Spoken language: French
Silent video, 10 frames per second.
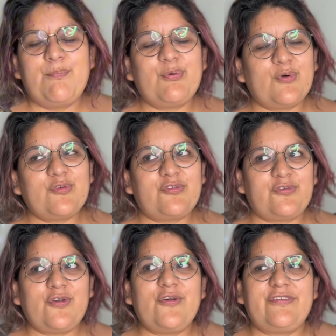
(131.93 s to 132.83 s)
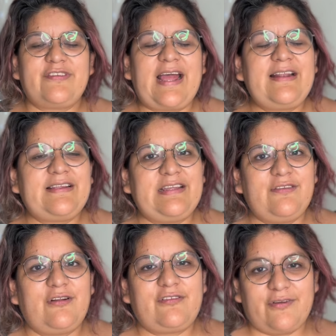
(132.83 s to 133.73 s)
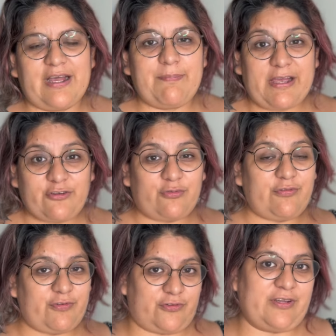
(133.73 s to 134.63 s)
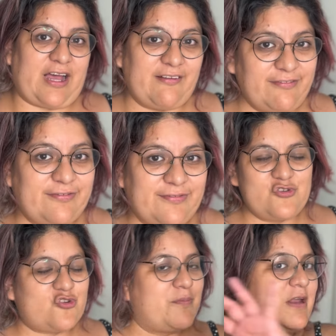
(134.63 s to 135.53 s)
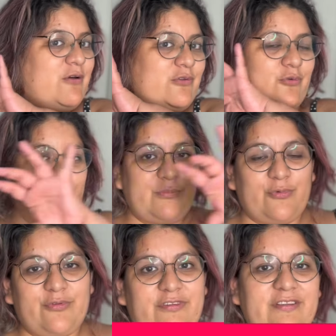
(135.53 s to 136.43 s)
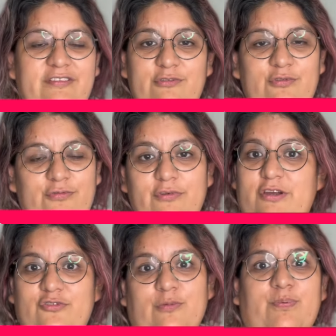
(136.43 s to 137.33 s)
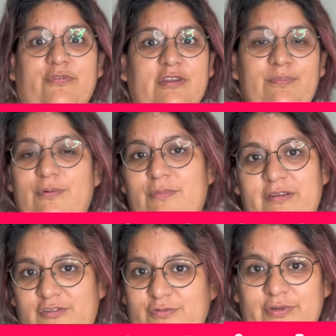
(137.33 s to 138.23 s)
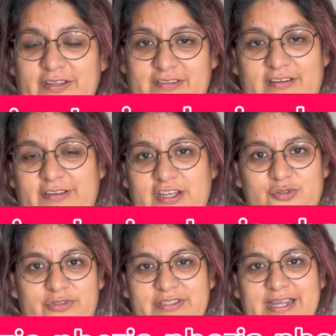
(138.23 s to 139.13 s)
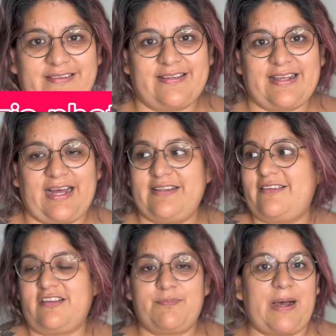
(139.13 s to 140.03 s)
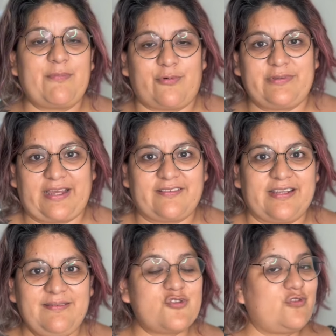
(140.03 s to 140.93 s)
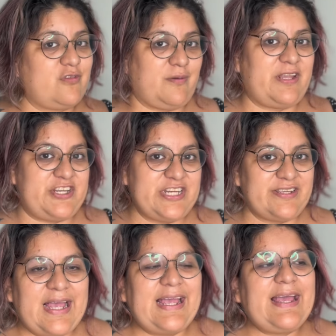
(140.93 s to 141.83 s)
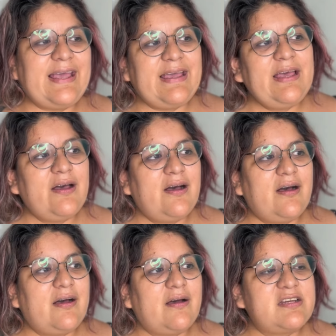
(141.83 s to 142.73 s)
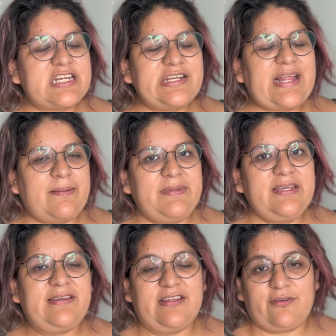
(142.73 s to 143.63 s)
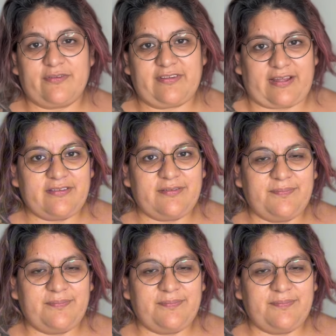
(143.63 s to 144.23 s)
Pour ceux, celles qui ne le sauraient pas, je suis photographe. Je te mets le nom de mon site si tu veux un jour poser pour moi, si tu veux réserver un shooting, etc. N'hésite pas à me contacter. Je suis en Belgique et euh, j'ai une amie qui est enceinte.